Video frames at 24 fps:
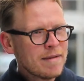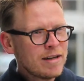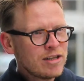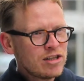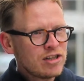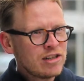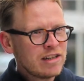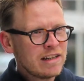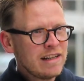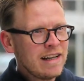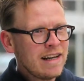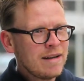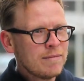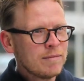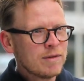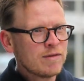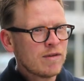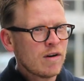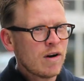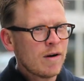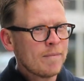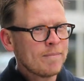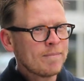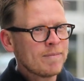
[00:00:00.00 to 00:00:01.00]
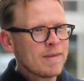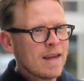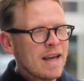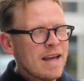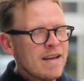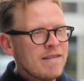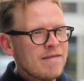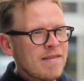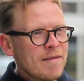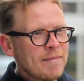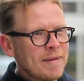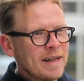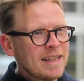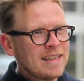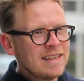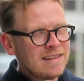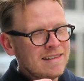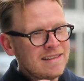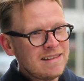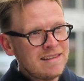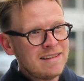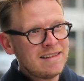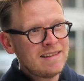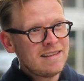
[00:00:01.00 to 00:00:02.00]
menschlichen Lebensform. Wenn man
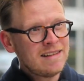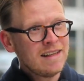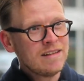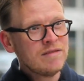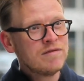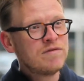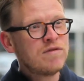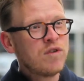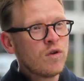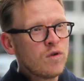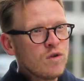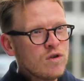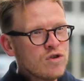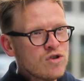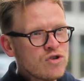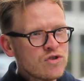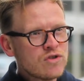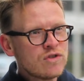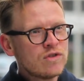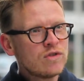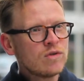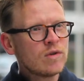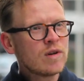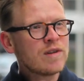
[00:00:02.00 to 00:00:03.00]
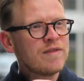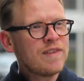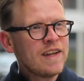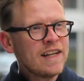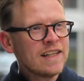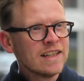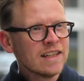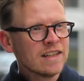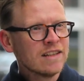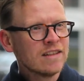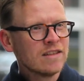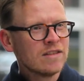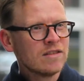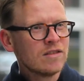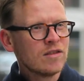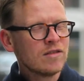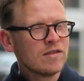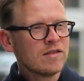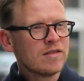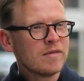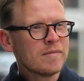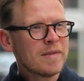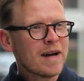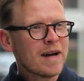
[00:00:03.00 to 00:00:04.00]
den Wunsch zu gewinnen und zum